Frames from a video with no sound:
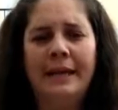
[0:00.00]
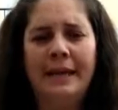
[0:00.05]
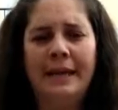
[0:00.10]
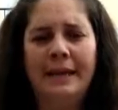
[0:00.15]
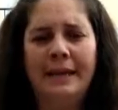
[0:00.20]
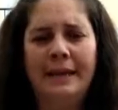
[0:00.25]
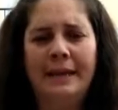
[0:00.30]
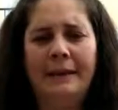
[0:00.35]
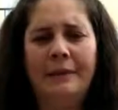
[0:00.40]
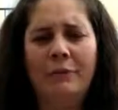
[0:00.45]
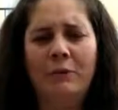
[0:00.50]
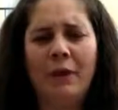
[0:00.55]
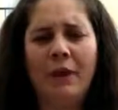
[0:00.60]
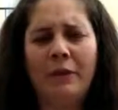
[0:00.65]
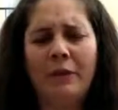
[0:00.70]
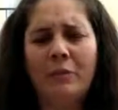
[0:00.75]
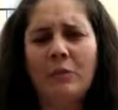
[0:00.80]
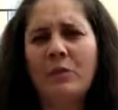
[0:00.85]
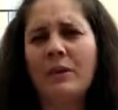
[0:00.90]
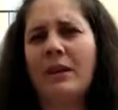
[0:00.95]
eh,
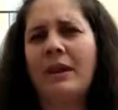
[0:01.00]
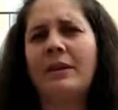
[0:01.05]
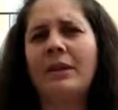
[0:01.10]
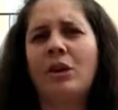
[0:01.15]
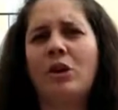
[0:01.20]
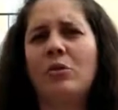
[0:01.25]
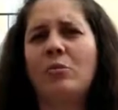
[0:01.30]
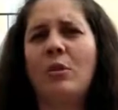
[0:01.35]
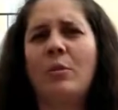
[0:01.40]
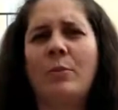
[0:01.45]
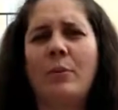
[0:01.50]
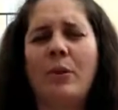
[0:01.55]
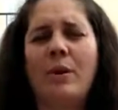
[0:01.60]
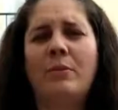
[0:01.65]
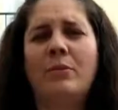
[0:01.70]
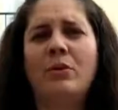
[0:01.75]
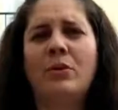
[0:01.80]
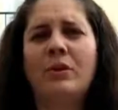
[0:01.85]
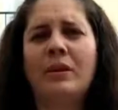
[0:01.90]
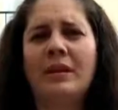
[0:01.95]
nos hacen muy grandes como
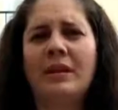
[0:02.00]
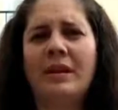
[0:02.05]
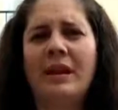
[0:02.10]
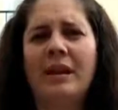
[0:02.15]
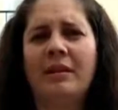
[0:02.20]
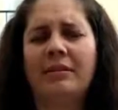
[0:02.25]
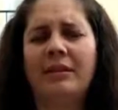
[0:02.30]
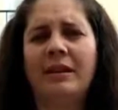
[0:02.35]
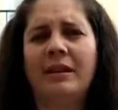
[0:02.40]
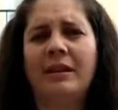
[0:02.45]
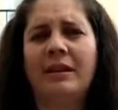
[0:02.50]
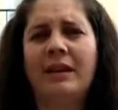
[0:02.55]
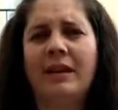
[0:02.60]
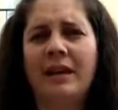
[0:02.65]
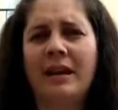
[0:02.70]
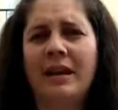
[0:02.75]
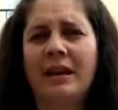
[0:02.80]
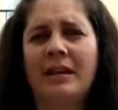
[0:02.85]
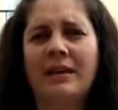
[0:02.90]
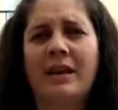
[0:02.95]
pueblo y
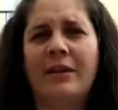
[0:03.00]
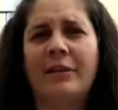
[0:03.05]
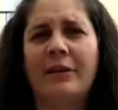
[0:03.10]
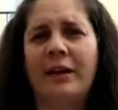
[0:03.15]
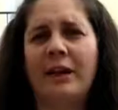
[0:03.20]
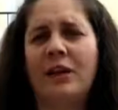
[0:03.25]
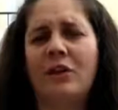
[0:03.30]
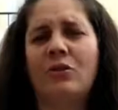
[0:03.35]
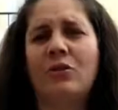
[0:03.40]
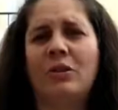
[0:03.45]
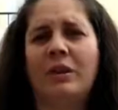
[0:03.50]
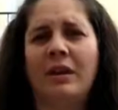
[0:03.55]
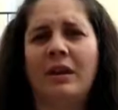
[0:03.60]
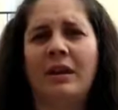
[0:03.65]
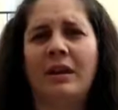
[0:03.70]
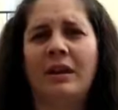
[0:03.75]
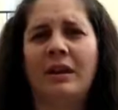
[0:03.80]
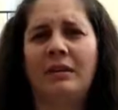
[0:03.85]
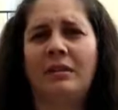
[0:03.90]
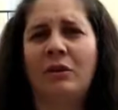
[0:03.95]
hacen realidad aquello
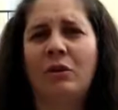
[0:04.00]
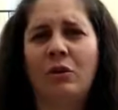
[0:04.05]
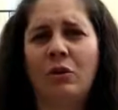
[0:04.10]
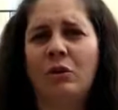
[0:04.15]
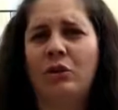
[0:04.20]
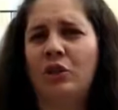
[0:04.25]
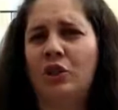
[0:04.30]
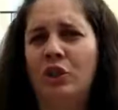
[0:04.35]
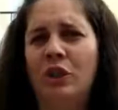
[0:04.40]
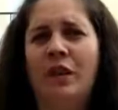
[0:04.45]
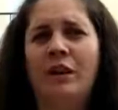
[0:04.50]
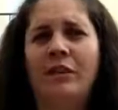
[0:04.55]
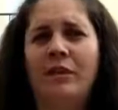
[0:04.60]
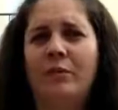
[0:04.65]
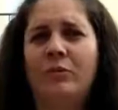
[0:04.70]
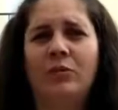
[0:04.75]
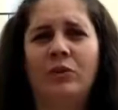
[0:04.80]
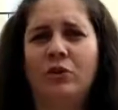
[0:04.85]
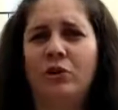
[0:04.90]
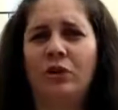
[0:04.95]
que dijo el Che
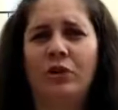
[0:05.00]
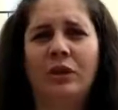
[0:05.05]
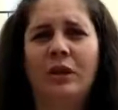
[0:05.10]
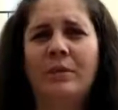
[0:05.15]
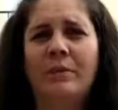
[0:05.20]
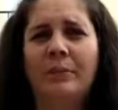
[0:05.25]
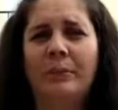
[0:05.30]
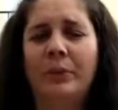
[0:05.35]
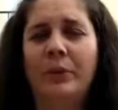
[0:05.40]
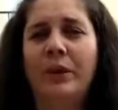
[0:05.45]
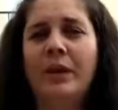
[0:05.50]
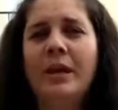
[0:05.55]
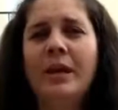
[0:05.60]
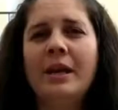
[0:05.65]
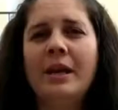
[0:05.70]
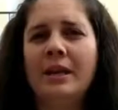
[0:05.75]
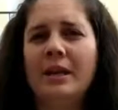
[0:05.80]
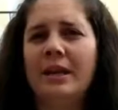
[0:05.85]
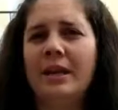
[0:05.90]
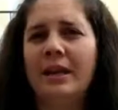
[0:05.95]
hace mucho tiempo,
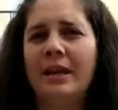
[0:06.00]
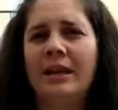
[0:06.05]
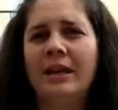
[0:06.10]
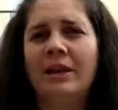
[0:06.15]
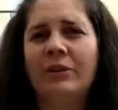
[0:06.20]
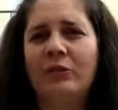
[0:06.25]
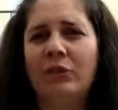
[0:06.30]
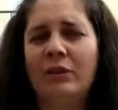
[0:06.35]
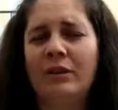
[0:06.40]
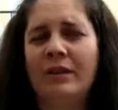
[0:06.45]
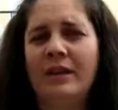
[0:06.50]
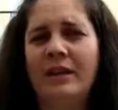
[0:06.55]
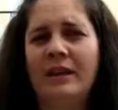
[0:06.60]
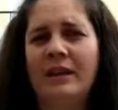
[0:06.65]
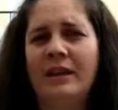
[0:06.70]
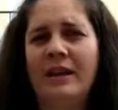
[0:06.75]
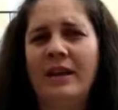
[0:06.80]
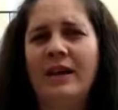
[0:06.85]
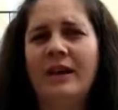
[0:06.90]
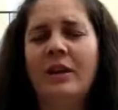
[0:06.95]
y es que la
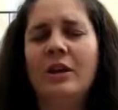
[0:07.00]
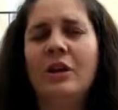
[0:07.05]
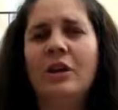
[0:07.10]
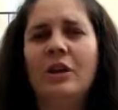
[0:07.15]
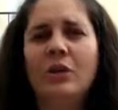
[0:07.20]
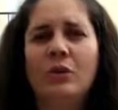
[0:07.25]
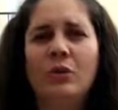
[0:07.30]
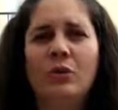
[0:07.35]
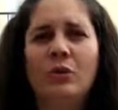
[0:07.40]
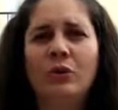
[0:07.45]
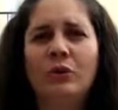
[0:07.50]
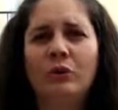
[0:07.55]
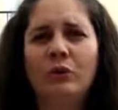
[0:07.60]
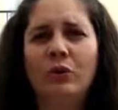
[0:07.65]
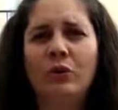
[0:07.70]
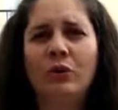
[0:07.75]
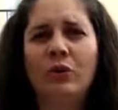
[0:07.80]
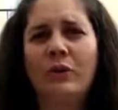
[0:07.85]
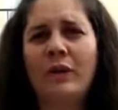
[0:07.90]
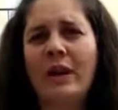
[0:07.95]
solidaridad no es
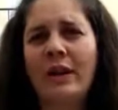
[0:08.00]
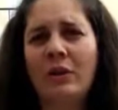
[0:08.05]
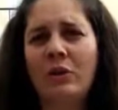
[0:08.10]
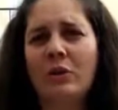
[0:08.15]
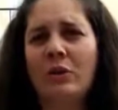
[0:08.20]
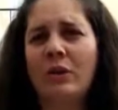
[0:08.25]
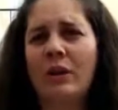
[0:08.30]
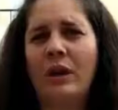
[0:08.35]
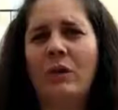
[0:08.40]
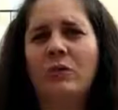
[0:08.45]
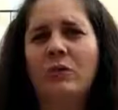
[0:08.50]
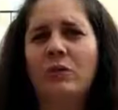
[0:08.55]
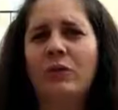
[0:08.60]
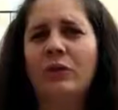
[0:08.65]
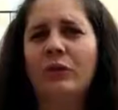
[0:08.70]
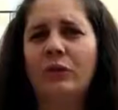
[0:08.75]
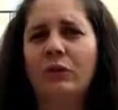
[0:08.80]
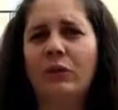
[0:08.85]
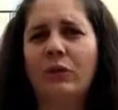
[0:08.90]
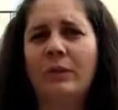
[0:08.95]
solo dar lo que a
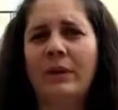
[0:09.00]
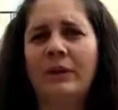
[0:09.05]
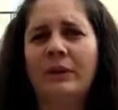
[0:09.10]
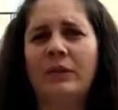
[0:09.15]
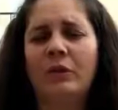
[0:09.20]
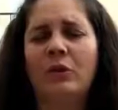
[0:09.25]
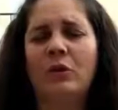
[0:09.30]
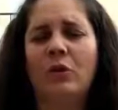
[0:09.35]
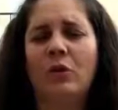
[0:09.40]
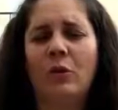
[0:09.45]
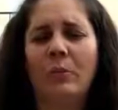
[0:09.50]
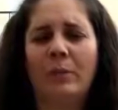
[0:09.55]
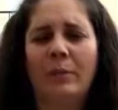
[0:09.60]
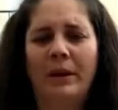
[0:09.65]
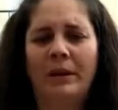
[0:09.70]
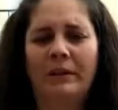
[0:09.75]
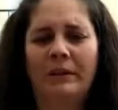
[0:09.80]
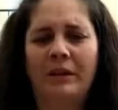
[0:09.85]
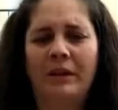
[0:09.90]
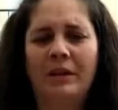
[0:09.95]
uno le sobra, sino
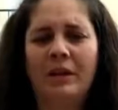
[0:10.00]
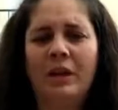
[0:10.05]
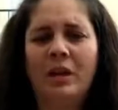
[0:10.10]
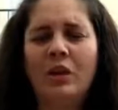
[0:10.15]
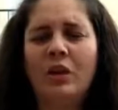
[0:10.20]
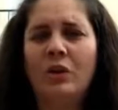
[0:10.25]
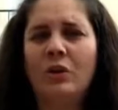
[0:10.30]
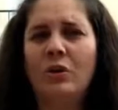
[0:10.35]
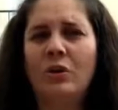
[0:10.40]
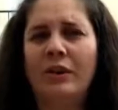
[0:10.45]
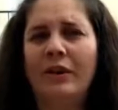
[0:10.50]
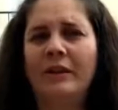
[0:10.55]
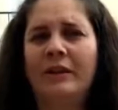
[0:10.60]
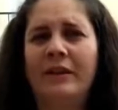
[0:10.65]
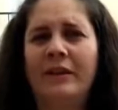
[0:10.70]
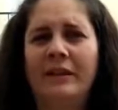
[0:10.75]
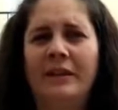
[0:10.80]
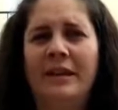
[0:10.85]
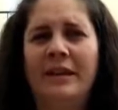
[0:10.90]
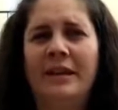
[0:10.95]
compartir lo
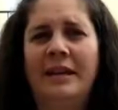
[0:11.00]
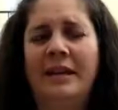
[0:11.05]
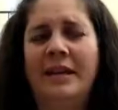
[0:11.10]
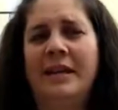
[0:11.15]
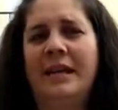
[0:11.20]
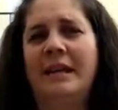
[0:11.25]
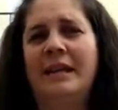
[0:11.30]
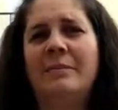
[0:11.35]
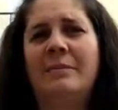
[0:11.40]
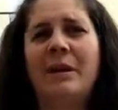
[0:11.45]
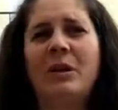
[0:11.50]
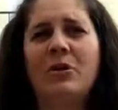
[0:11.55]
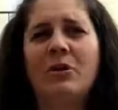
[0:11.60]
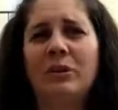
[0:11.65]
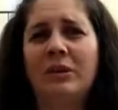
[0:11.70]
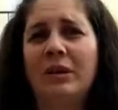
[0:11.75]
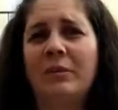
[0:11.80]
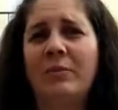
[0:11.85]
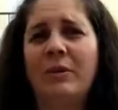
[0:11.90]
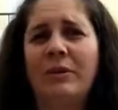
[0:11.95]
que se tiene. Y
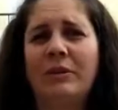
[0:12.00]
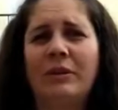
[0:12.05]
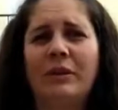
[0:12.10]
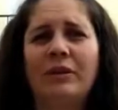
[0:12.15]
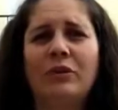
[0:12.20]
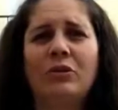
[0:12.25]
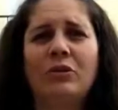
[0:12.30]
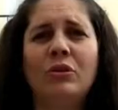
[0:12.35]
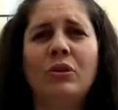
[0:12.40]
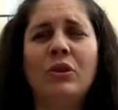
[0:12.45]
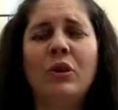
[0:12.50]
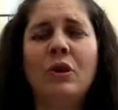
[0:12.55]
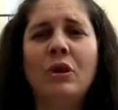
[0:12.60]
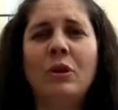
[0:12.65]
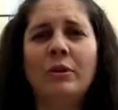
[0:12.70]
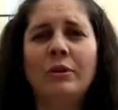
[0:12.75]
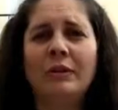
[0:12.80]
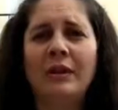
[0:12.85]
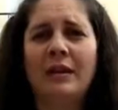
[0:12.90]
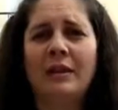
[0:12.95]
además lo estamos haciendo
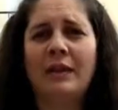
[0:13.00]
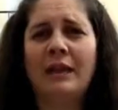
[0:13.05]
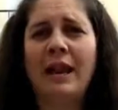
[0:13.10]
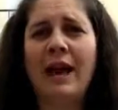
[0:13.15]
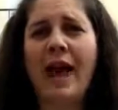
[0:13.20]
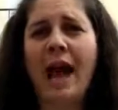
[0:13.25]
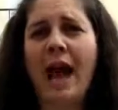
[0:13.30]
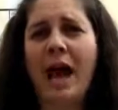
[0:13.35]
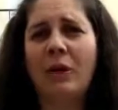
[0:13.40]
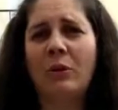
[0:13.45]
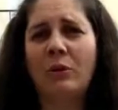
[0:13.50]
desde la